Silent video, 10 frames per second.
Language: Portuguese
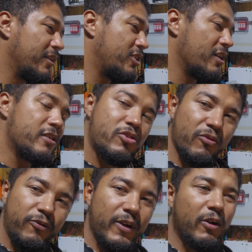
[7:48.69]
gente,
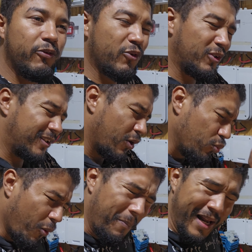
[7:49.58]
choveu, ficou
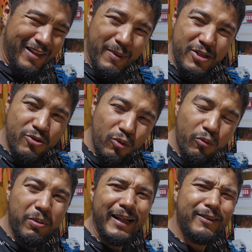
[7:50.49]
tão nublado, mas tão
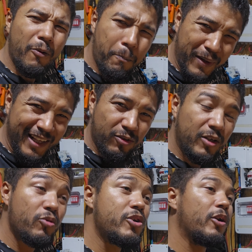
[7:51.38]
nublado, tão preto,
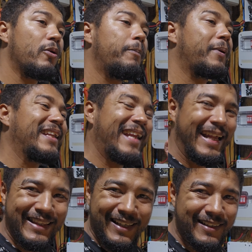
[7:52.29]
que não gerou para
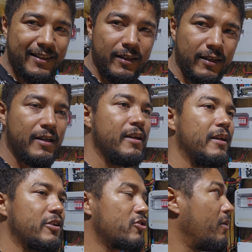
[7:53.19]
nada.
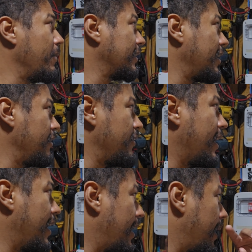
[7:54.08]
Só manteve
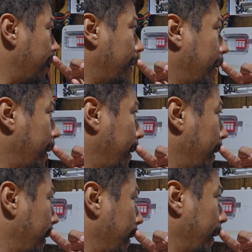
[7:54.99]
a,
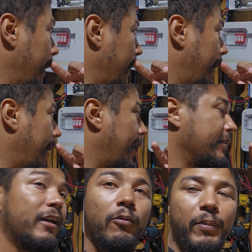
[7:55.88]
a, a,
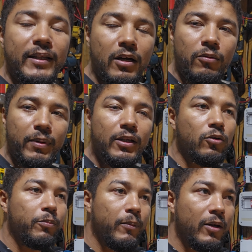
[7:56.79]
a, Não, perdão,
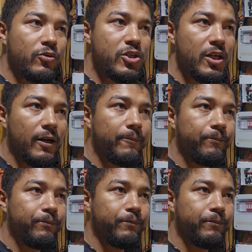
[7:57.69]
perdão. No primeiro dia,